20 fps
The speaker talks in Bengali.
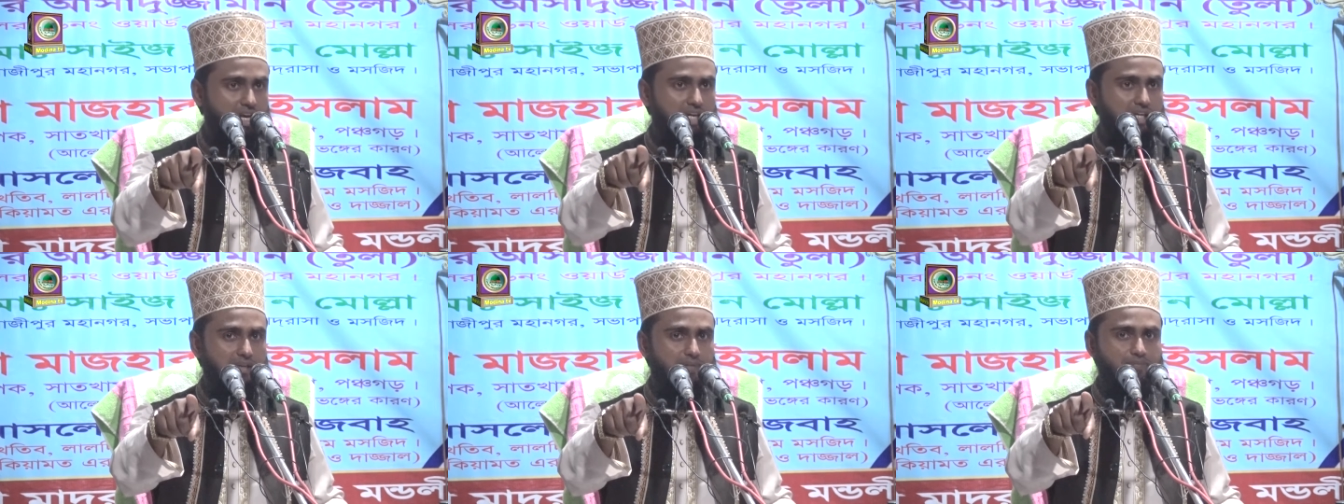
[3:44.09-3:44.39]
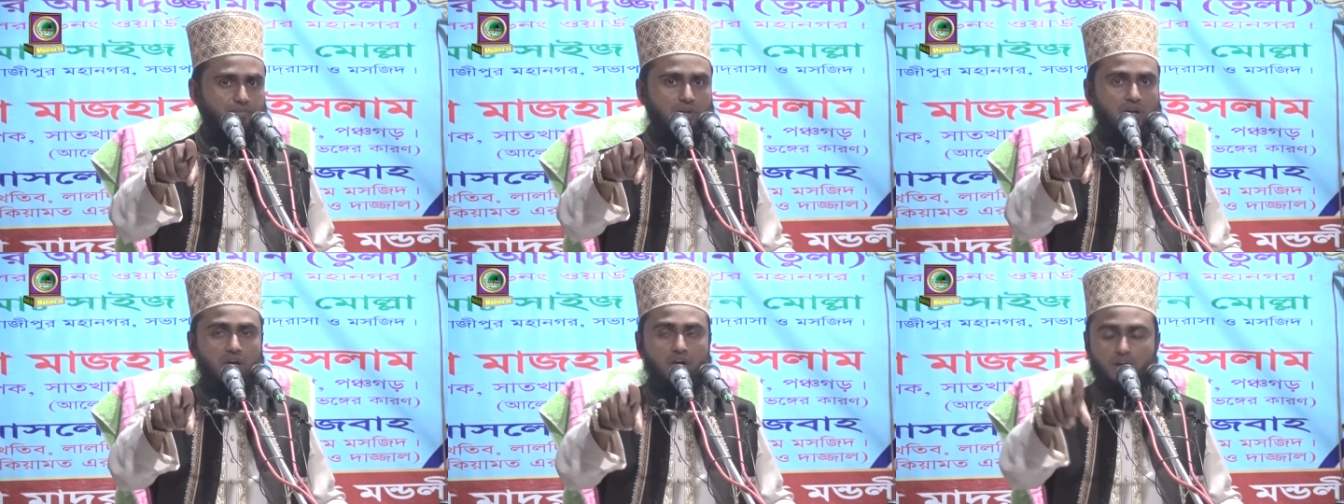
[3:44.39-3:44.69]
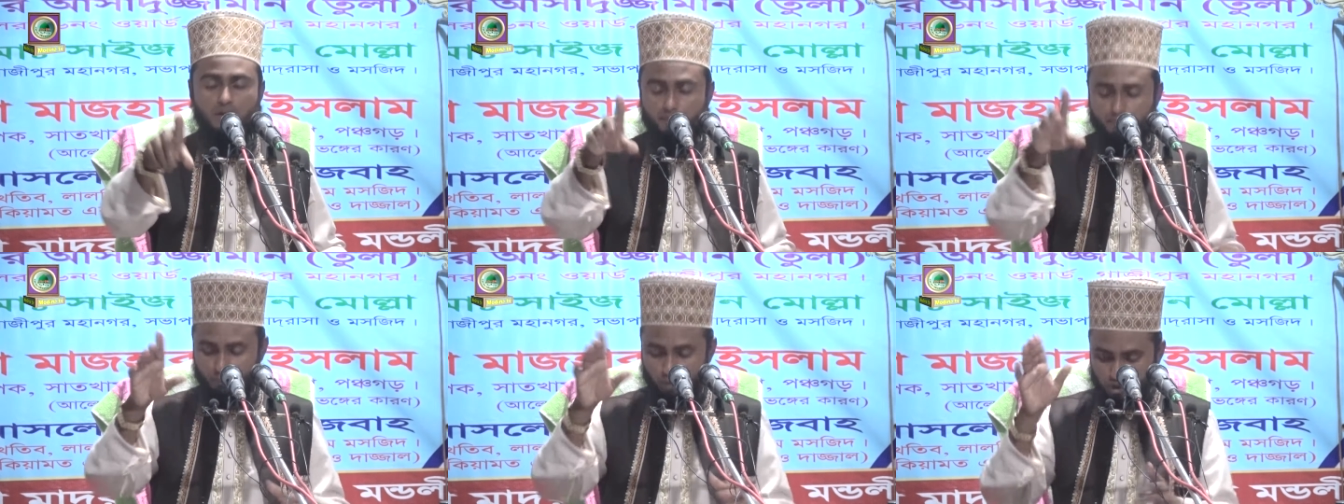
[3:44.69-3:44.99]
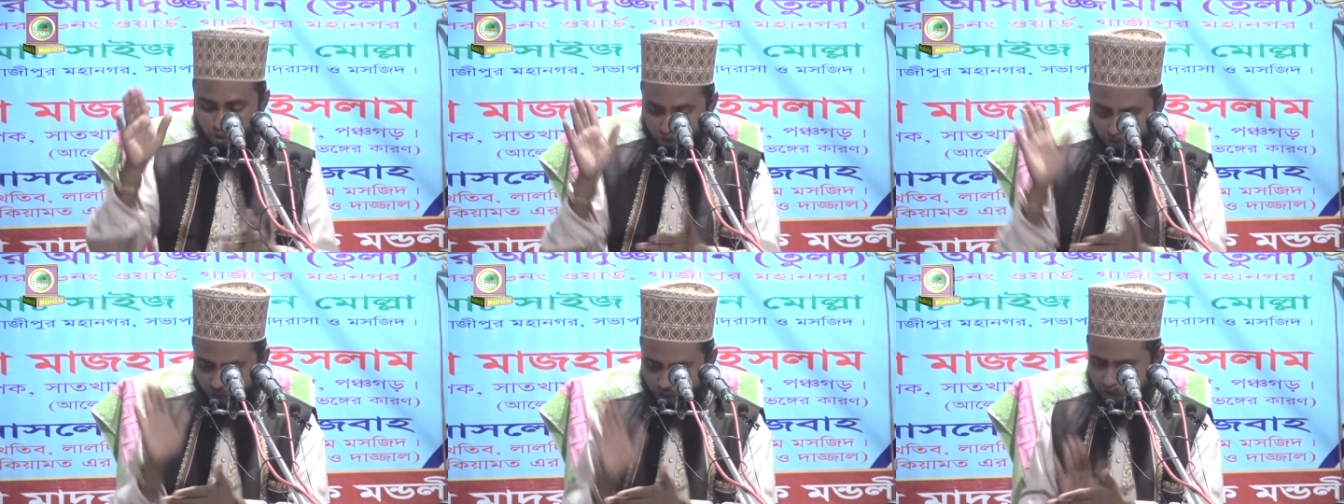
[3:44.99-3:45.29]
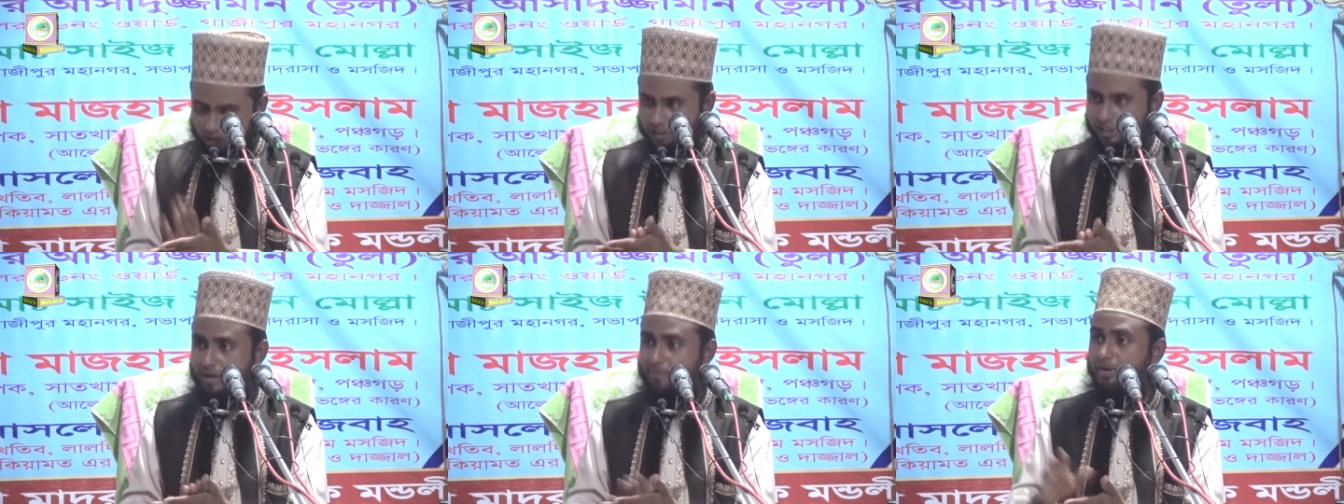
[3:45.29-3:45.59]
নাই মসজিদ
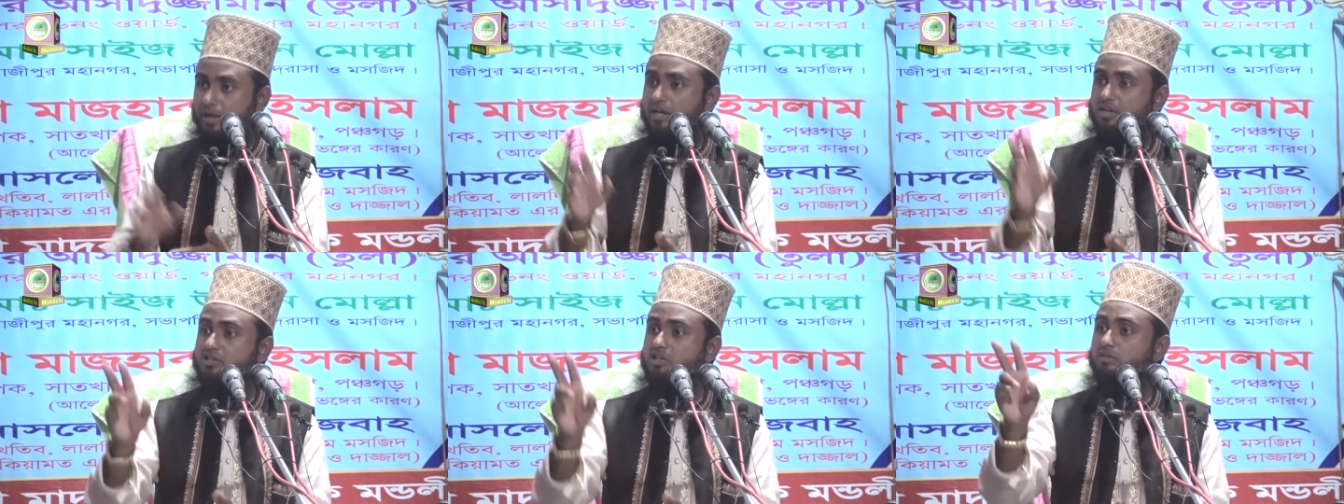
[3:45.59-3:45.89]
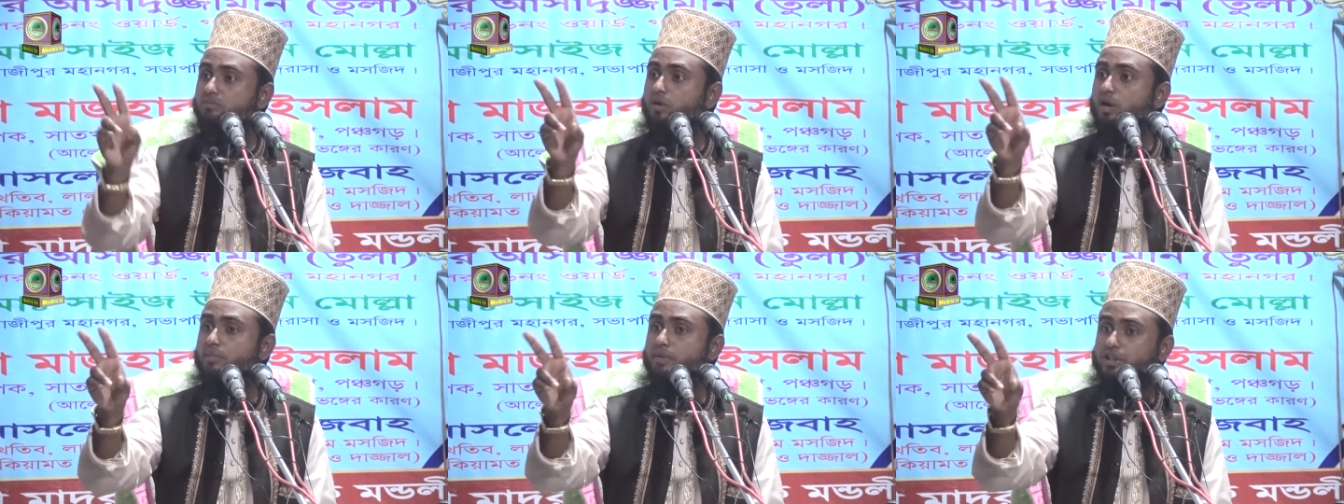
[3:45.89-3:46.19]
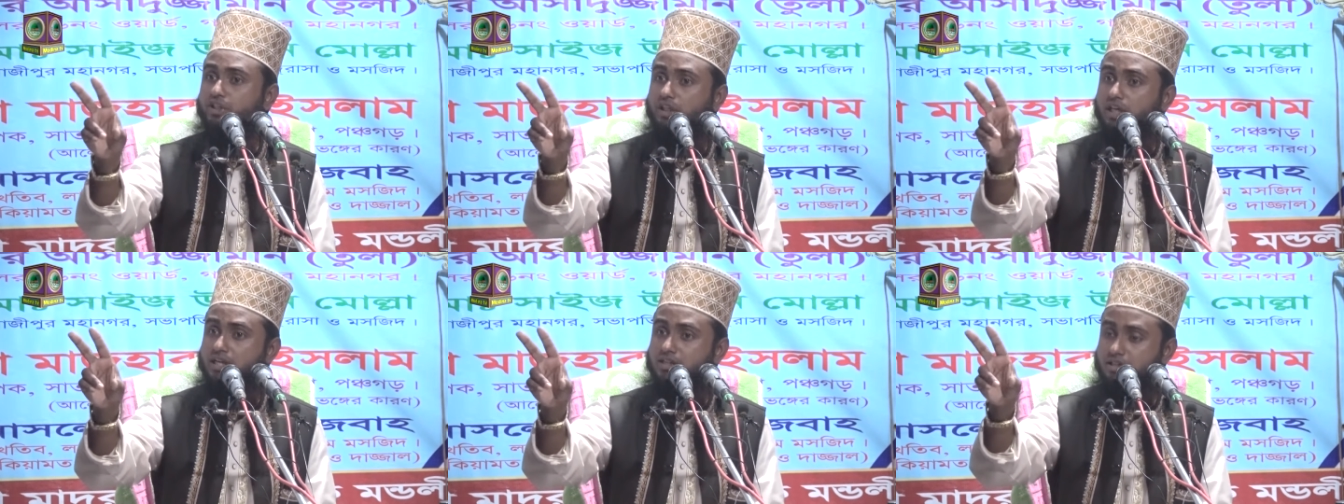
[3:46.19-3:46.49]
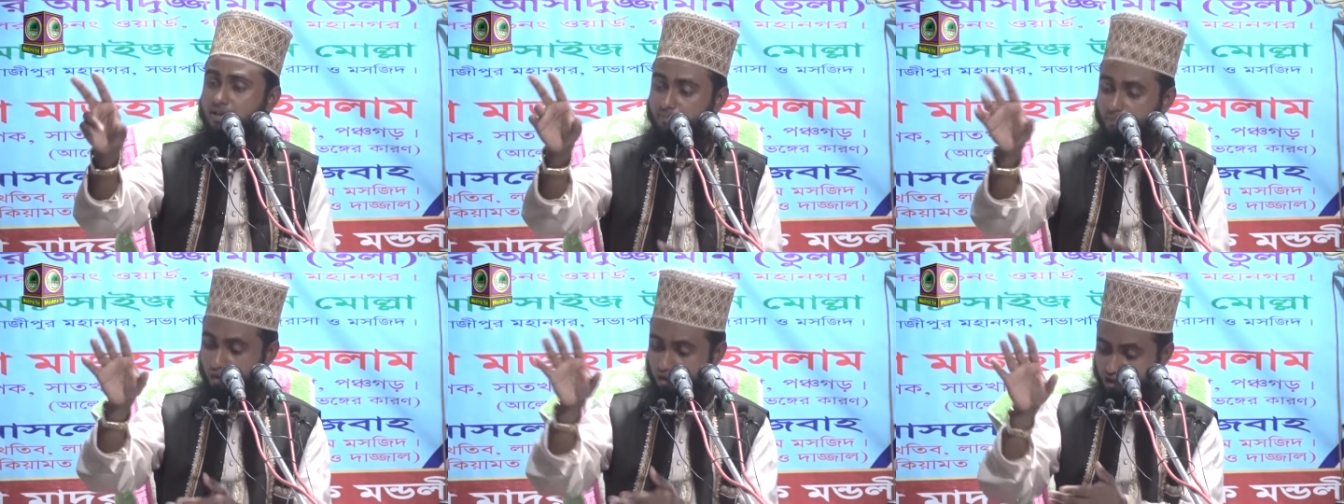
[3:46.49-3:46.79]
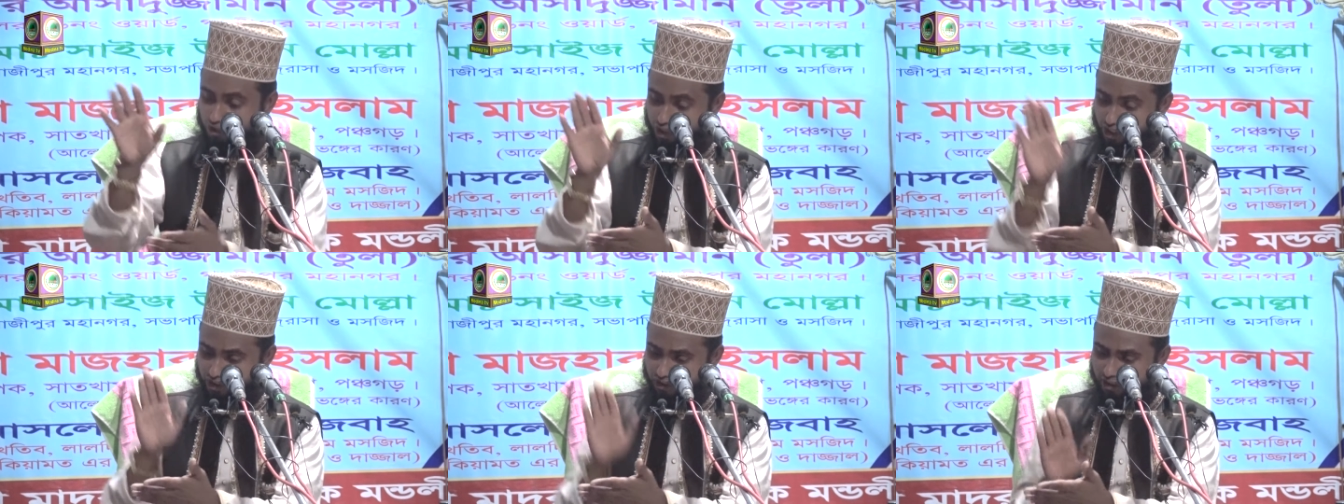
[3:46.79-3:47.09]
থেকে আমার কাছে ইনফরমেশন আছে
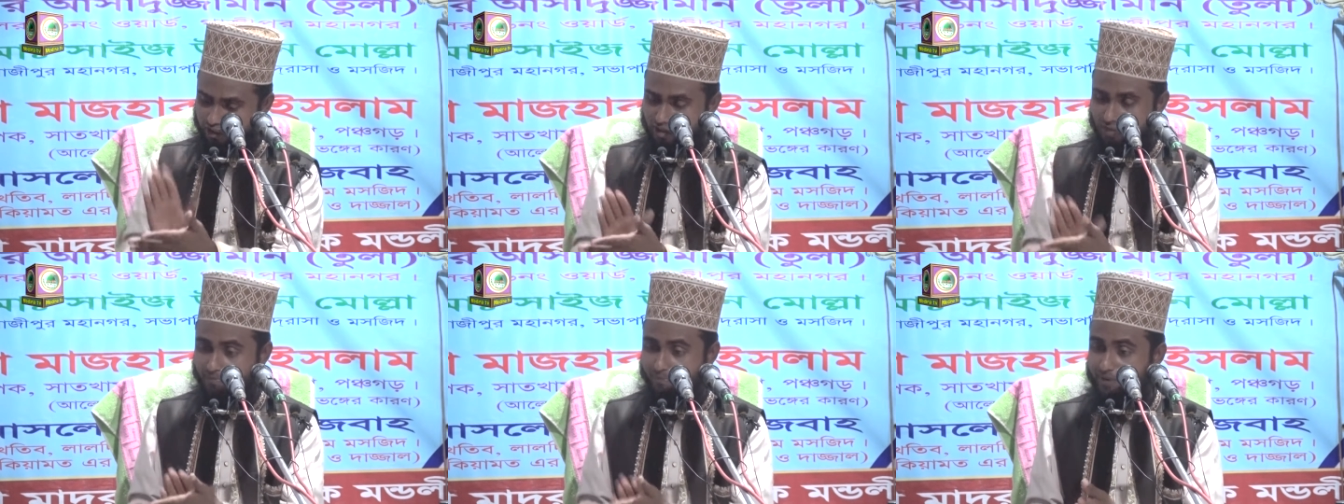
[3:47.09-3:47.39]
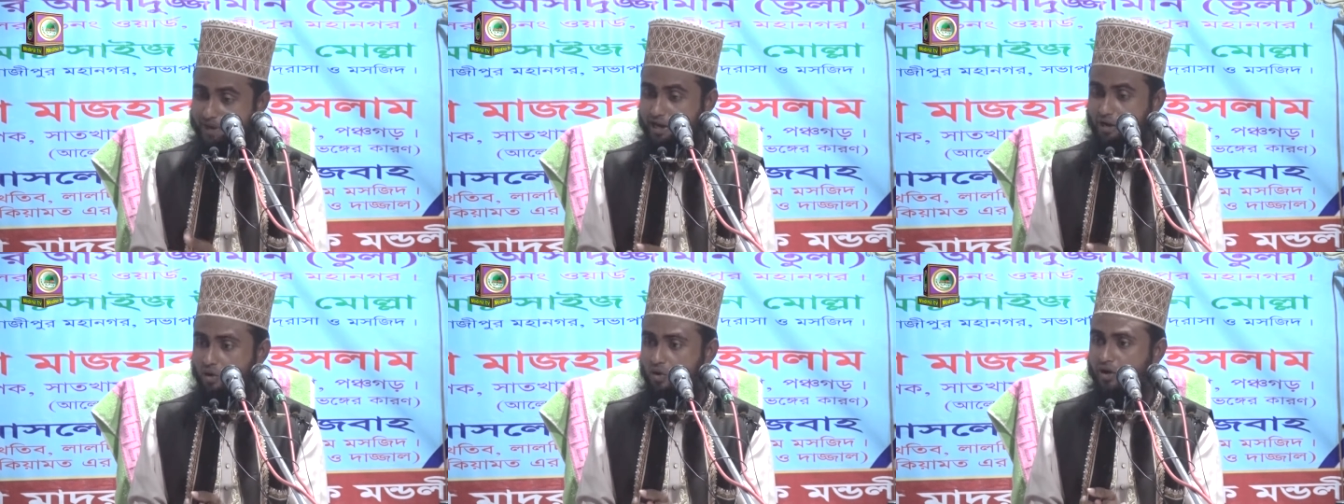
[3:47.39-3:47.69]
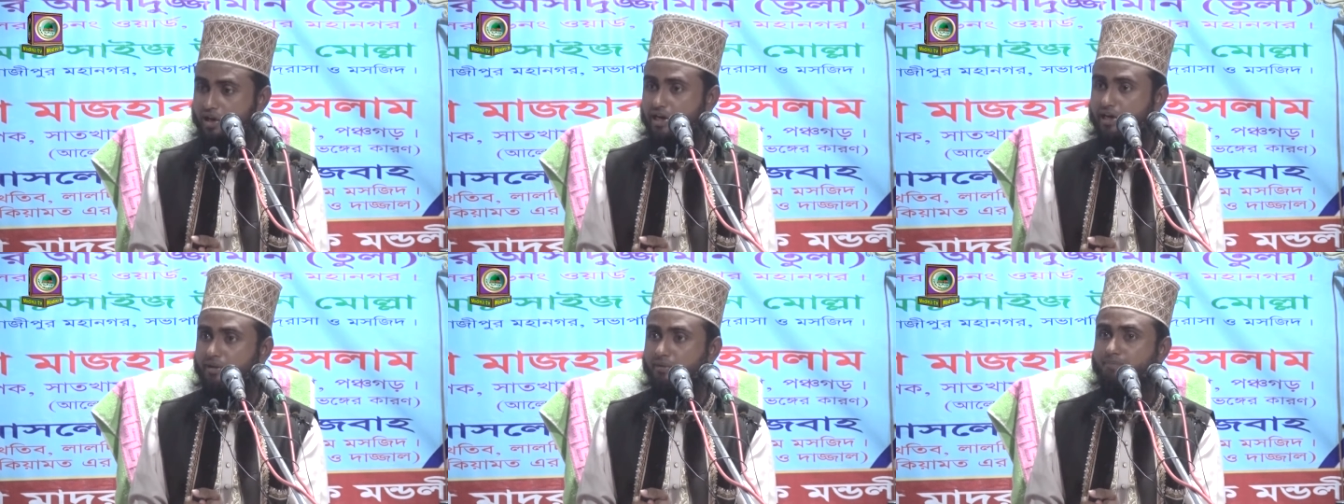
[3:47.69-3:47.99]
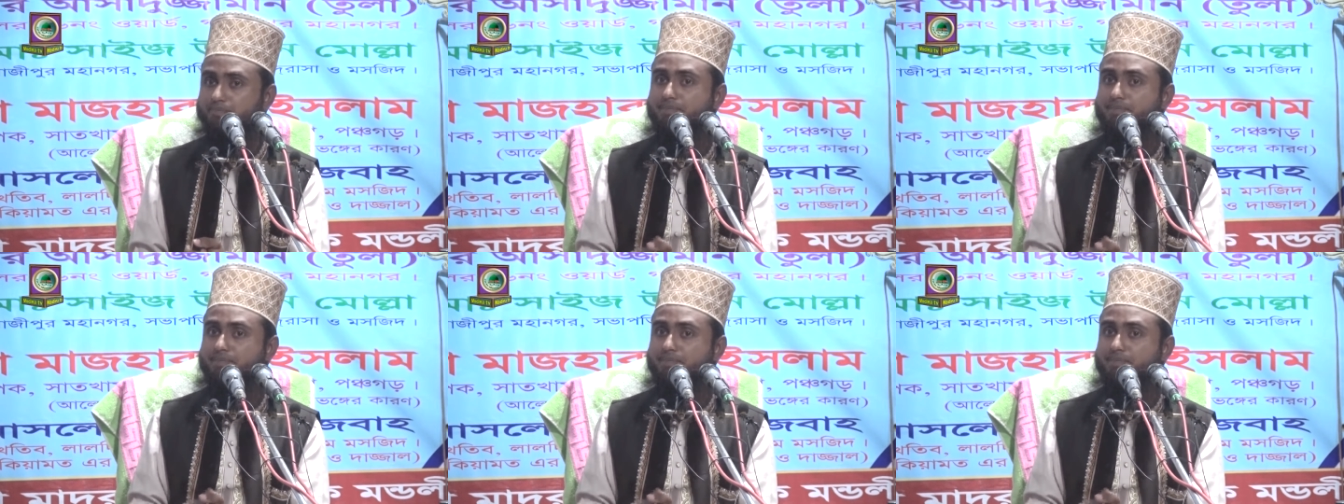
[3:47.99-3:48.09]
মসজিদ থেকে বের হয়ে